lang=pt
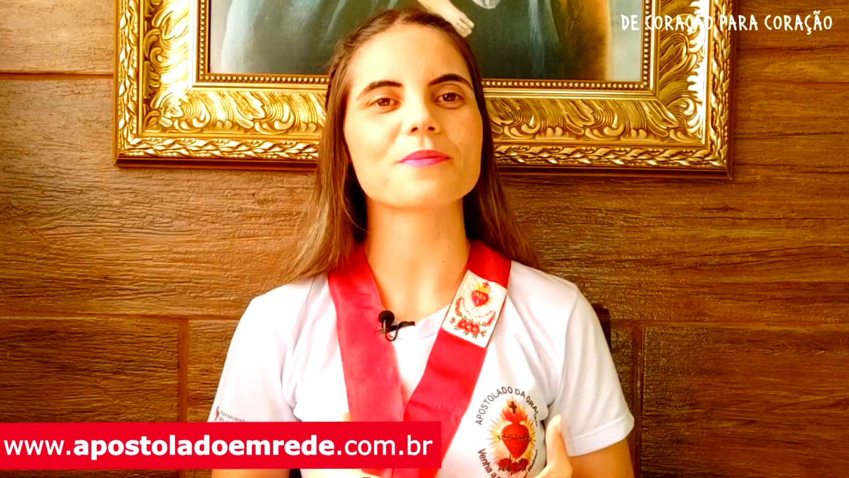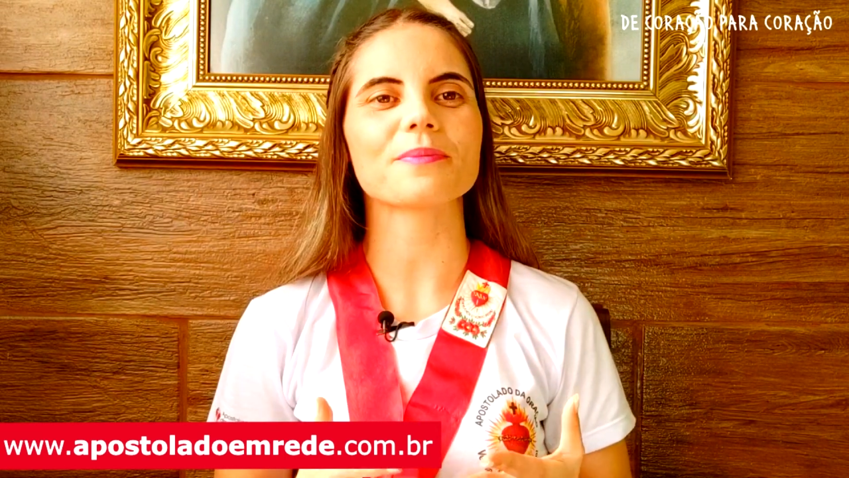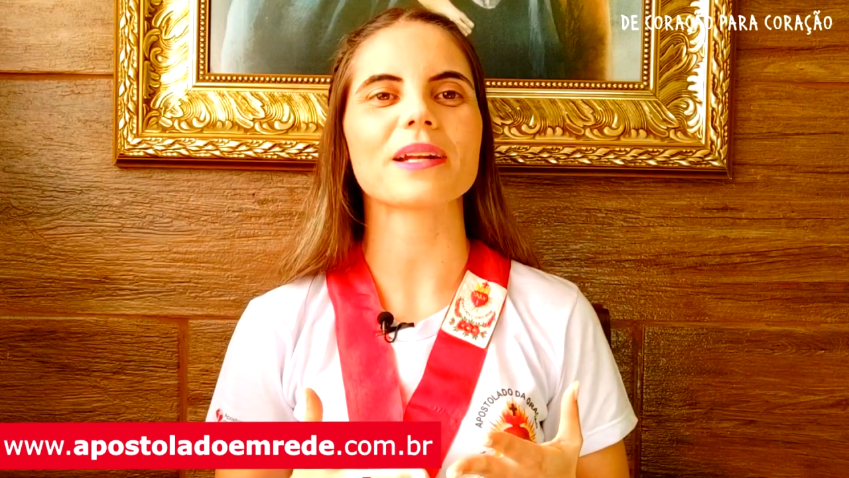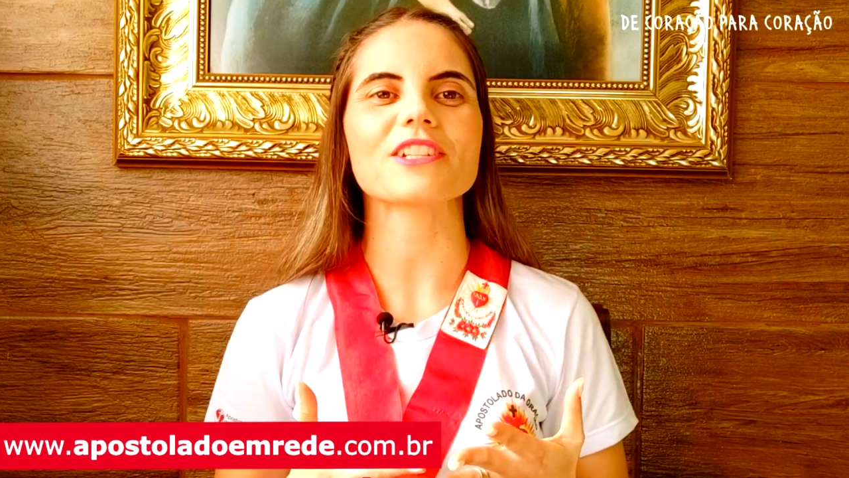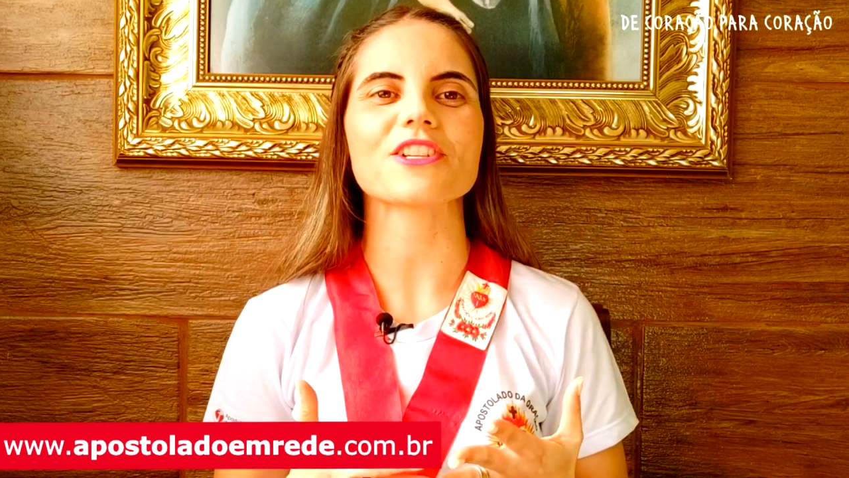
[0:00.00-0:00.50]

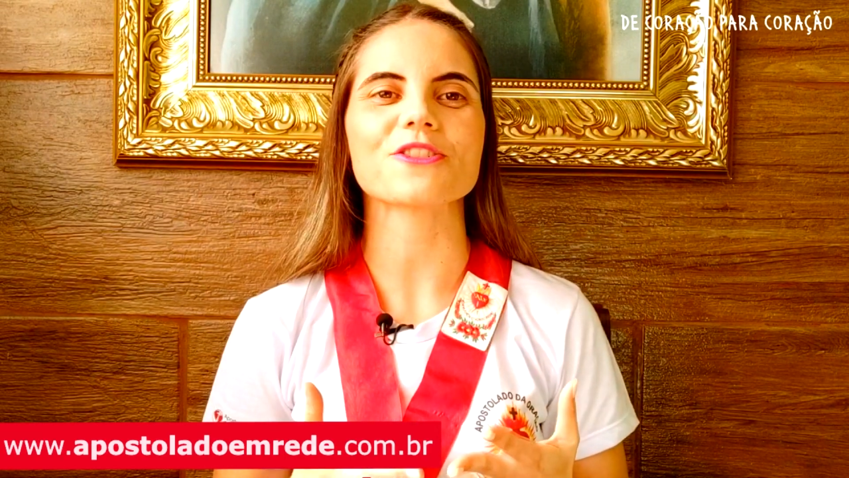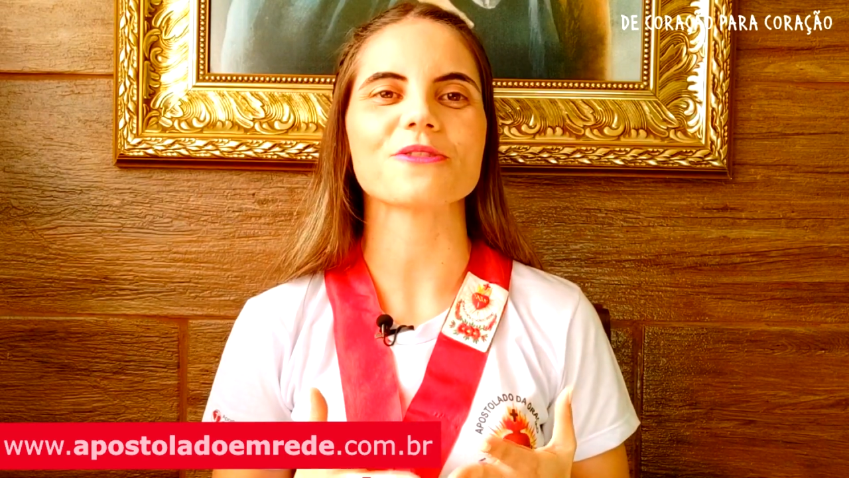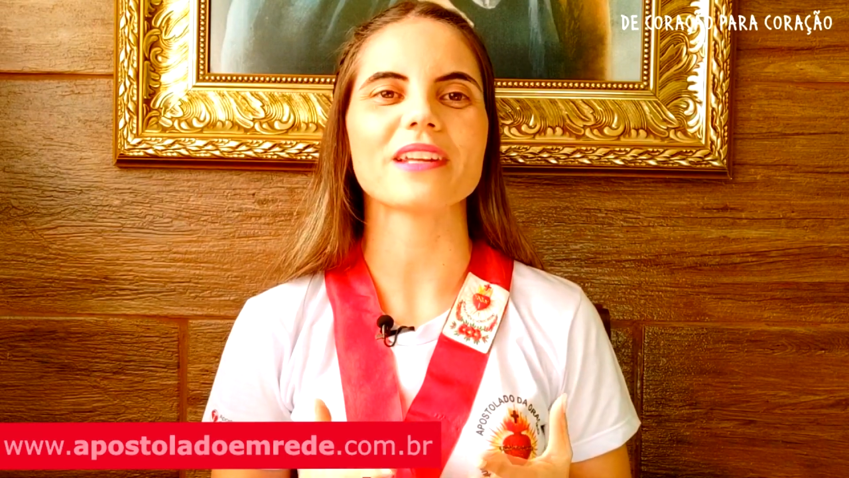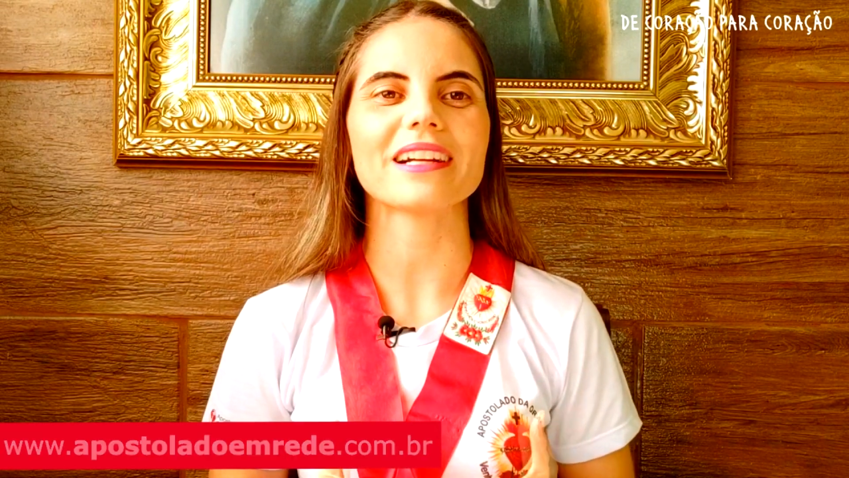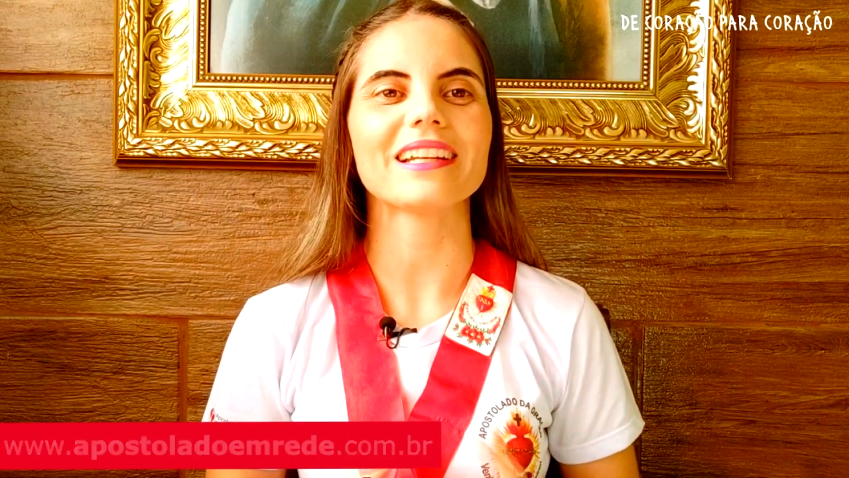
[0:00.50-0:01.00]
para te
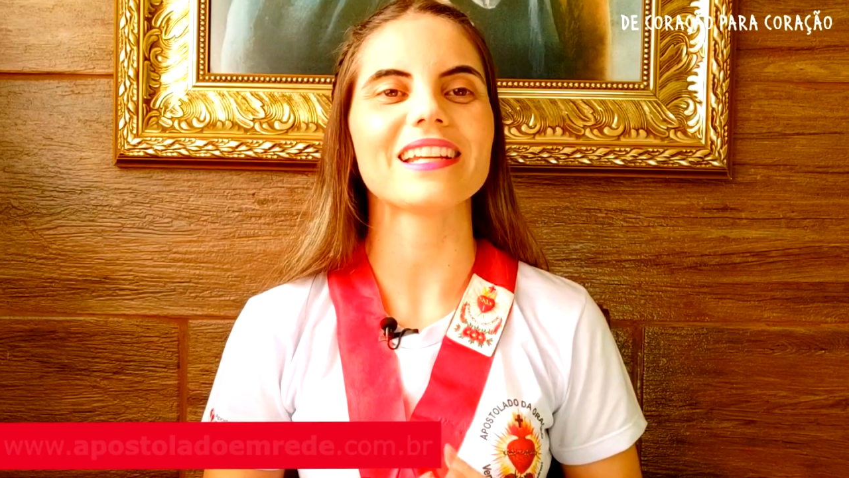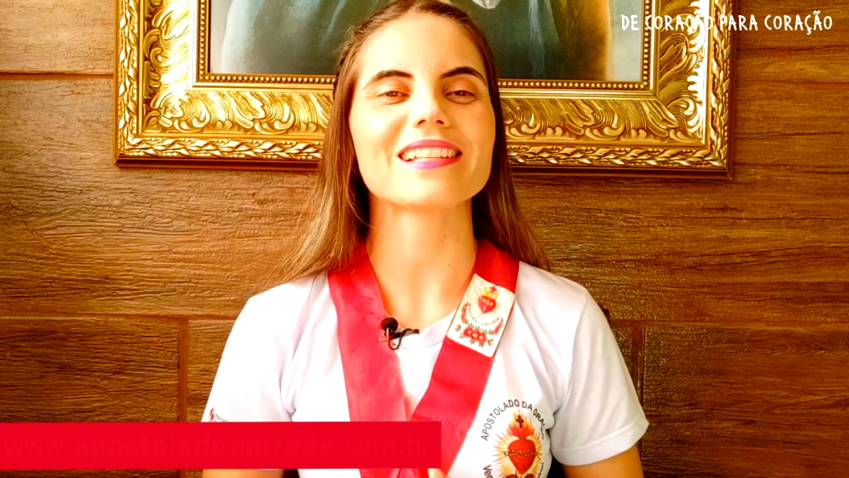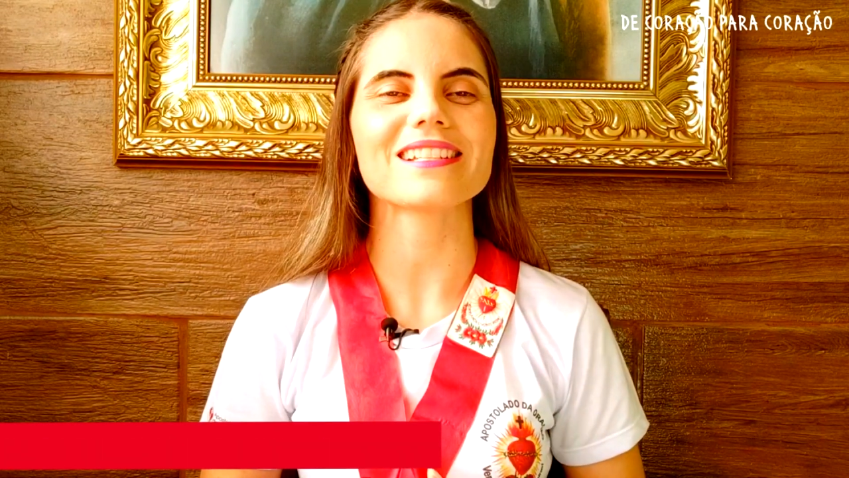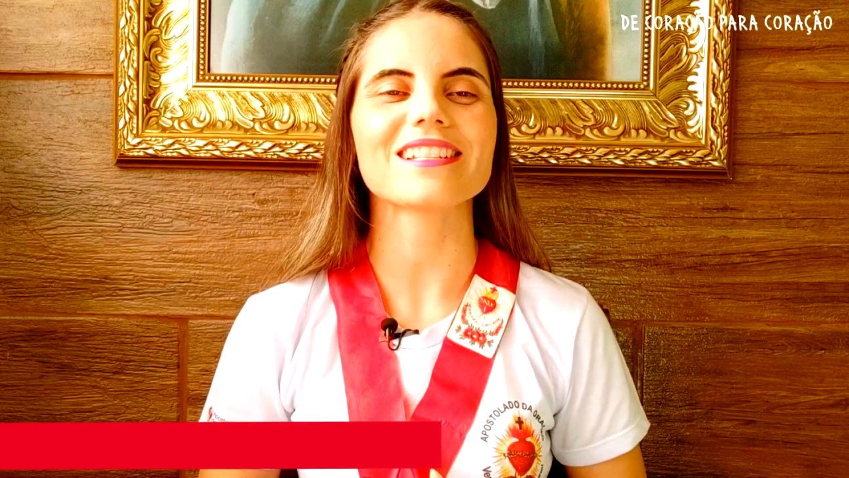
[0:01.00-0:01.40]
ajudar nesse